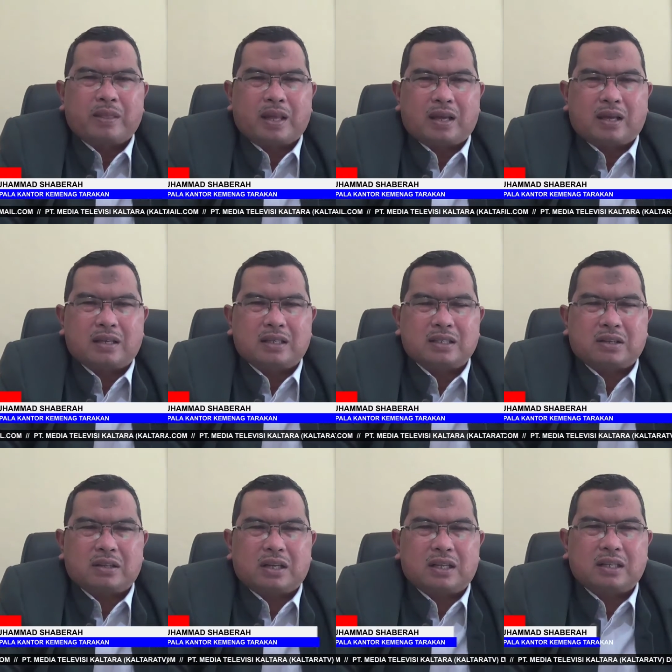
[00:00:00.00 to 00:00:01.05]
dan insya
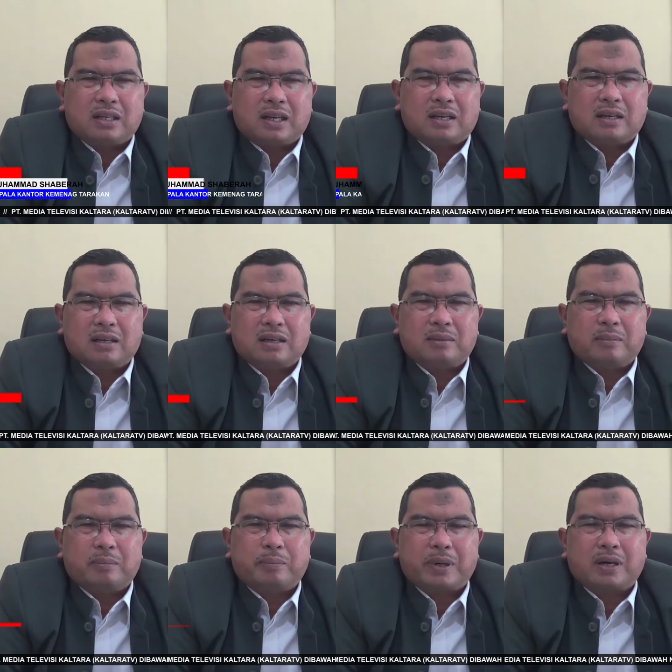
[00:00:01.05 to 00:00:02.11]
Allah nanti kan
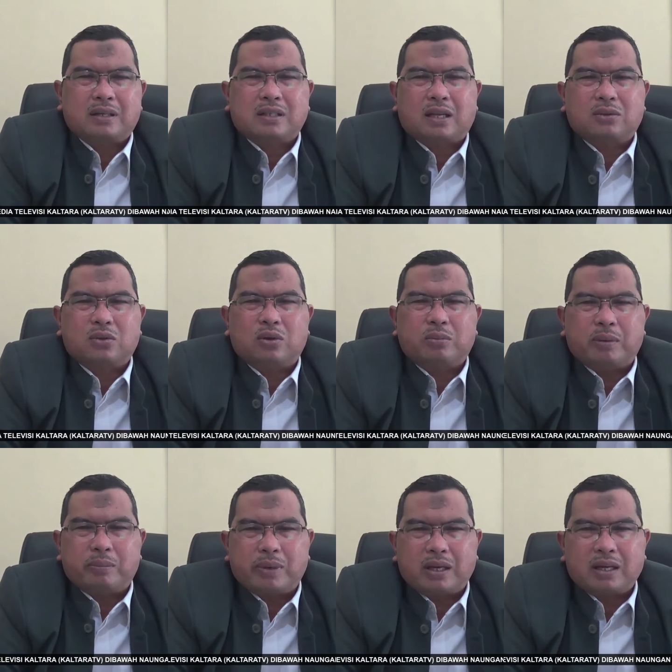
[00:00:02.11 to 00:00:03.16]
per 1
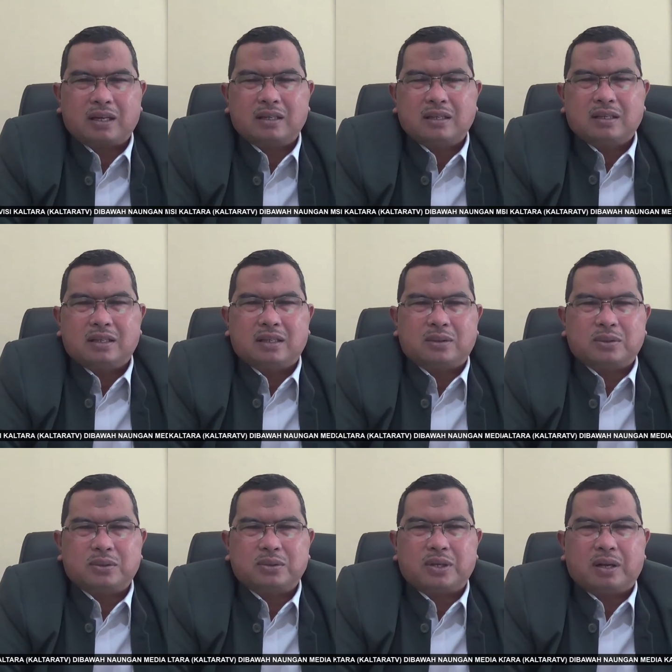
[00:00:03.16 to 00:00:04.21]
November
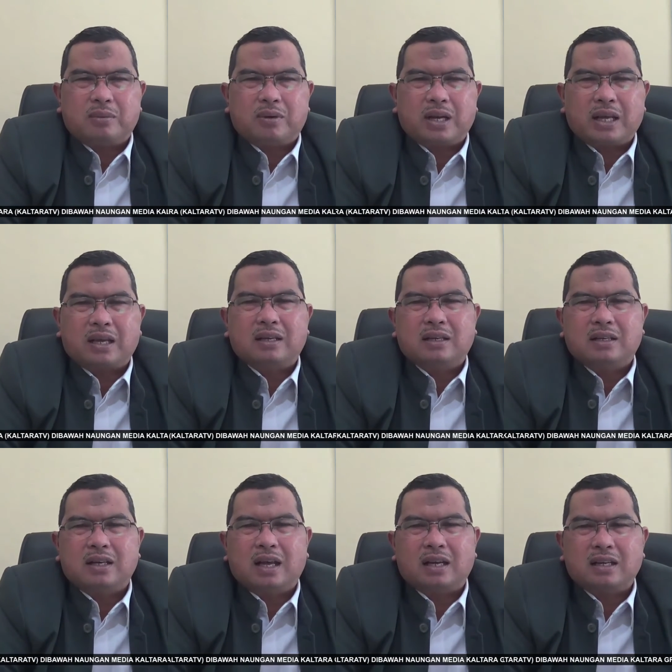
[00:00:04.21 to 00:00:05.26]
itu sudah boleh
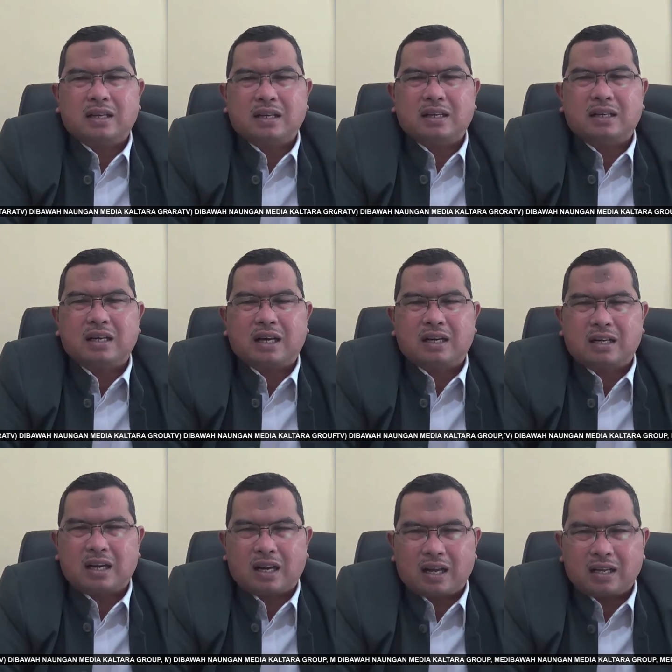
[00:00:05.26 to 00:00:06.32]
dari
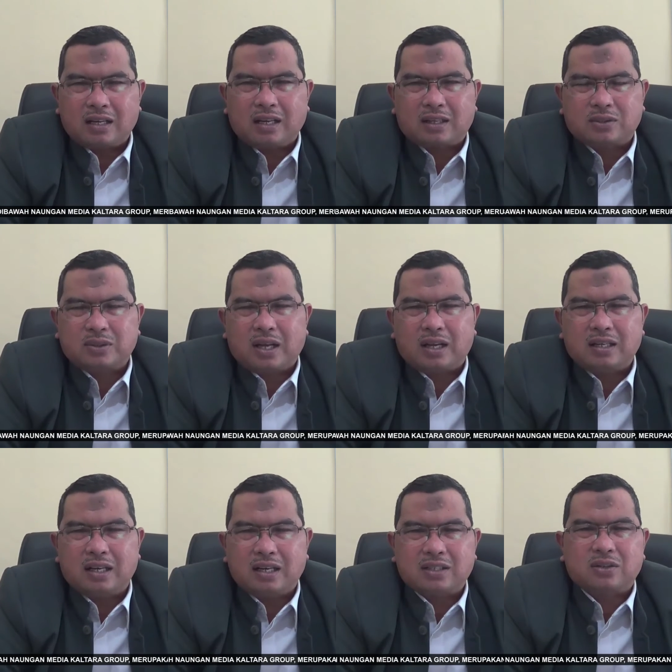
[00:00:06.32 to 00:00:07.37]
negara-negara lain yang sudah
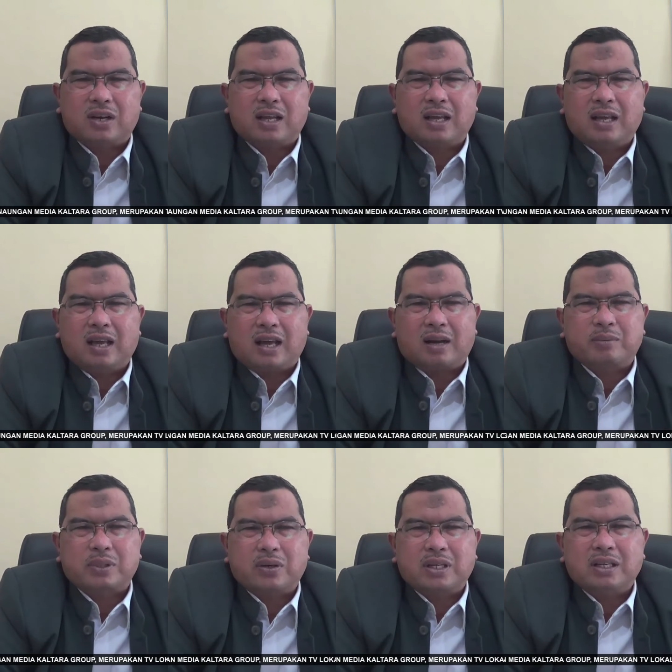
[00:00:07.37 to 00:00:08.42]
dilis oleh Arab
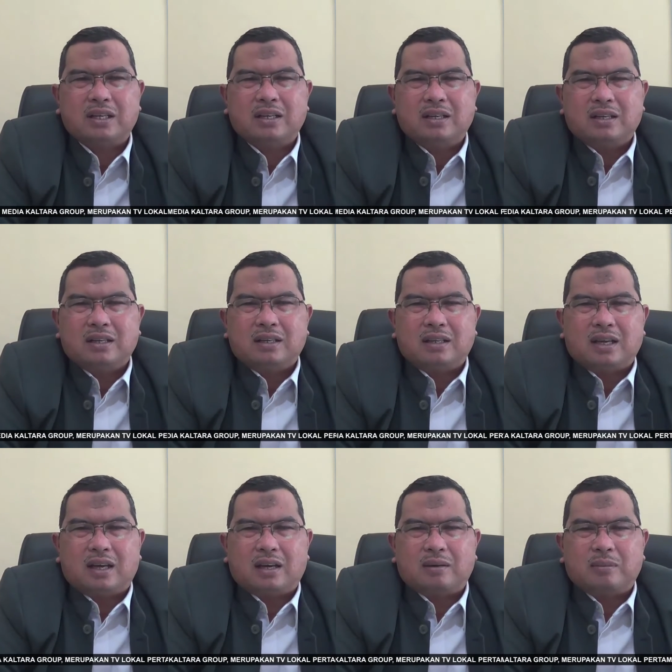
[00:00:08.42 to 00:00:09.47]
Saudi
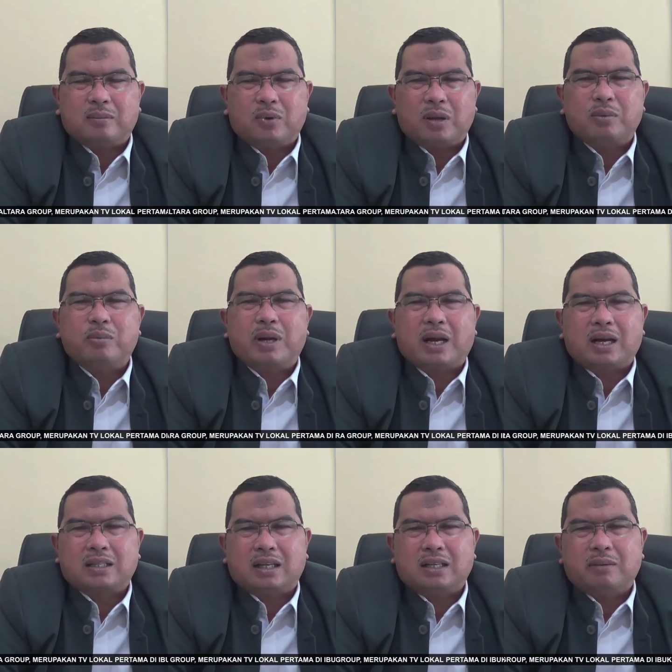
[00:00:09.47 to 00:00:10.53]
yang boleh
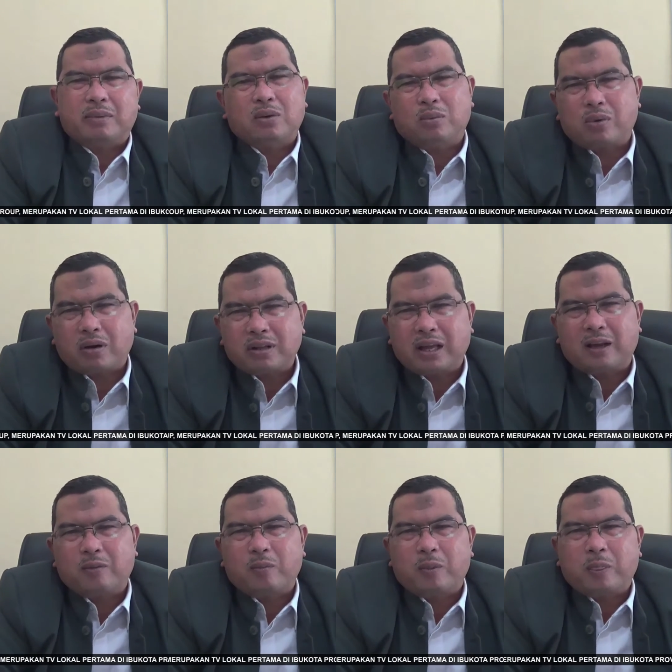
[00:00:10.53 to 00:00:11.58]
memberangkatkan jemaah umrohnya.
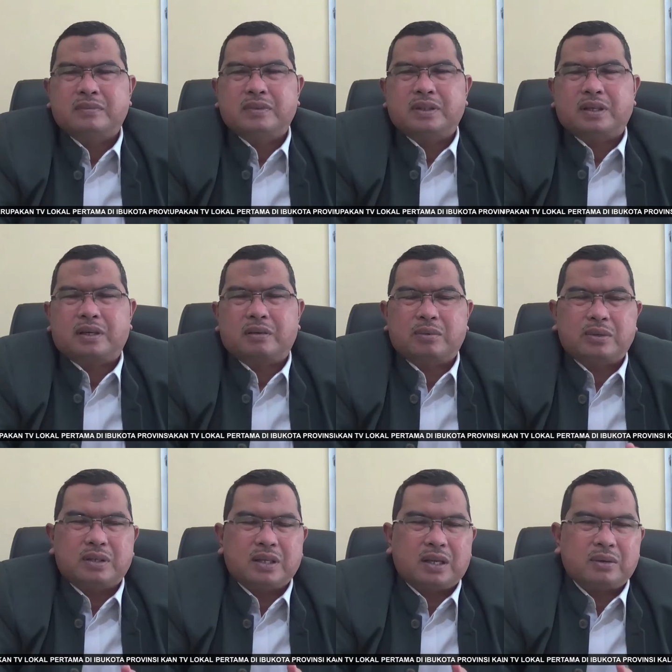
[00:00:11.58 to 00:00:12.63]
Nah
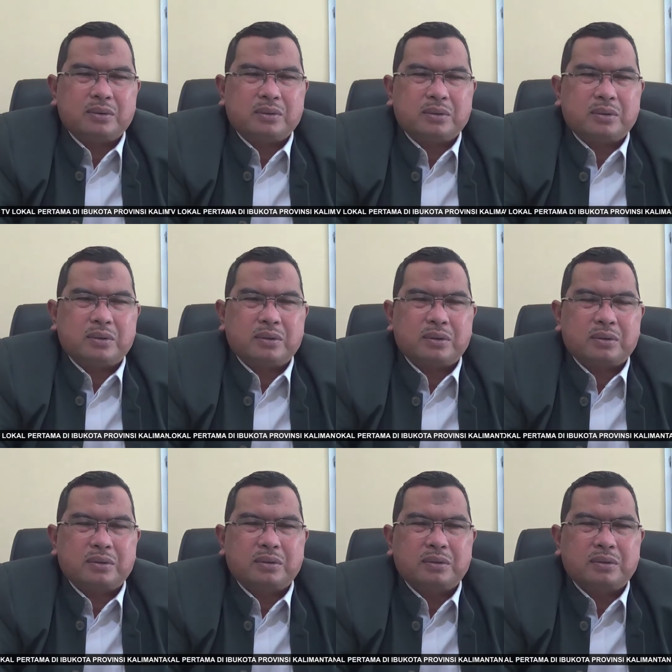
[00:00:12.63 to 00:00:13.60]
kemudian untuk